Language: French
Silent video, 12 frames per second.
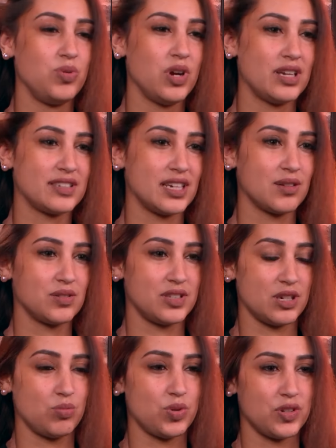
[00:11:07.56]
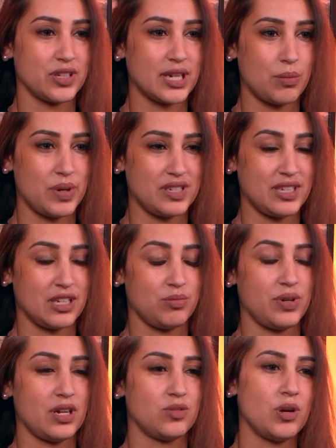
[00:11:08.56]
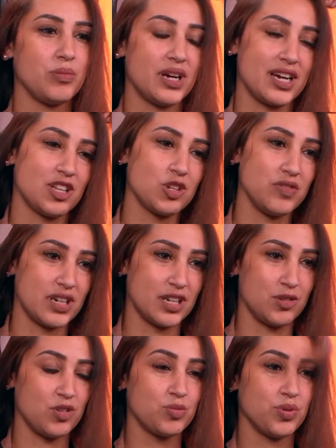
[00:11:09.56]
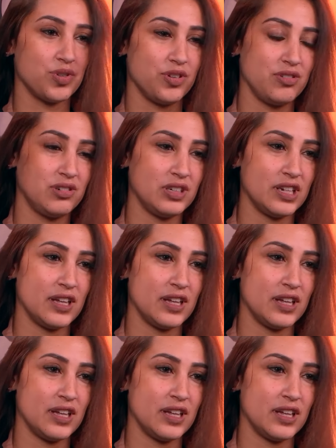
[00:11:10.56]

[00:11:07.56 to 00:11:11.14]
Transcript: plus à 55% de capacité respiratoire, mais à 94%.